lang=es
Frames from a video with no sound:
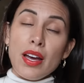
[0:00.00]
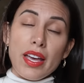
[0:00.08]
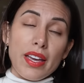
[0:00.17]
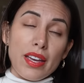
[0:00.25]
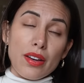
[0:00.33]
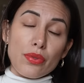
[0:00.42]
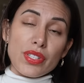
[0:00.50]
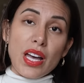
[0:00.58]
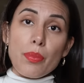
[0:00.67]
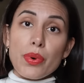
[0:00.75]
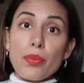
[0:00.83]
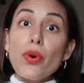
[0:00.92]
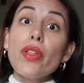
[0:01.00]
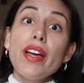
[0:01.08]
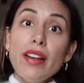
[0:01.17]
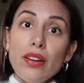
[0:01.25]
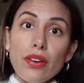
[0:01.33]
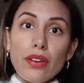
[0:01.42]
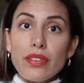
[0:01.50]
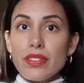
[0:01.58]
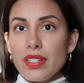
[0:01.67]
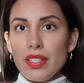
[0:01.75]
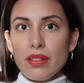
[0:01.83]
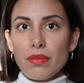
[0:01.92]
eh, usada por
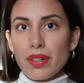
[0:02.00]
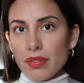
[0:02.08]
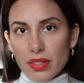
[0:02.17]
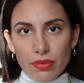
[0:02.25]
modelos y bueno,